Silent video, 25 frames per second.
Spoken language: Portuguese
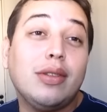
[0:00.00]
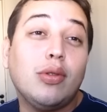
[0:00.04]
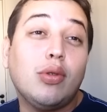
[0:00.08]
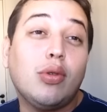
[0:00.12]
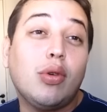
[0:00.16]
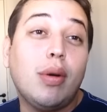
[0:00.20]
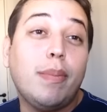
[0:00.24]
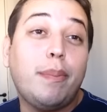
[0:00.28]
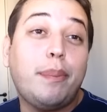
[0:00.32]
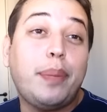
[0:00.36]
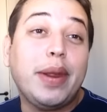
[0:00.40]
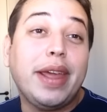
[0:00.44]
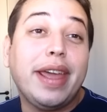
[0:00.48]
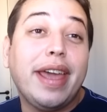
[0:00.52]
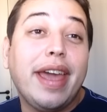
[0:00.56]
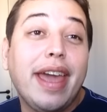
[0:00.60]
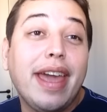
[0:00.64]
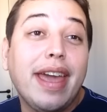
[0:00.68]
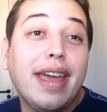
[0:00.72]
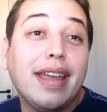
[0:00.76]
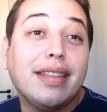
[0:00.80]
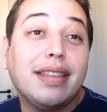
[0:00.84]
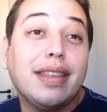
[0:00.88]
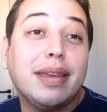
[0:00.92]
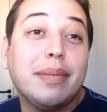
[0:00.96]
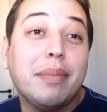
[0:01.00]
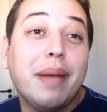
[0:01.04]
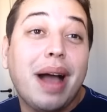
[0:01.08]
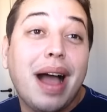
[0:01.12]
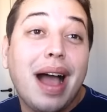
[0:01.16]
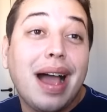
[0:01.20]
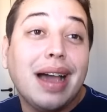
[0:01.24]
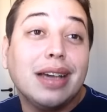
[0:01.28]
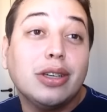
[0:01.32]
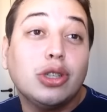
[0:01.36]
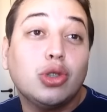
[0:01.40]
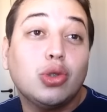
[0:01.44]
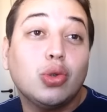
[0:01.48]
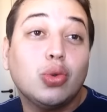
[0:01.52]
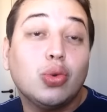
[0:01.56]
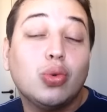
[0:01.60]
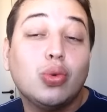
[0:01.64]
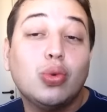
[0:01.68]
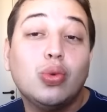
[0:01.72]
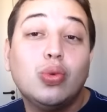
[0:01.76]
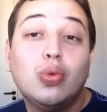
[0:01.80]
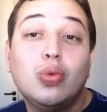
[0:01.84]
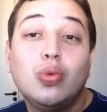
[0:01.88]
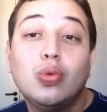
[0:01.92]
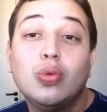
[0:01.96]
não compreende,
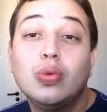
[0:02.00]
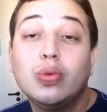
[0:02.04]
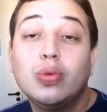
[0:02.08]
macho.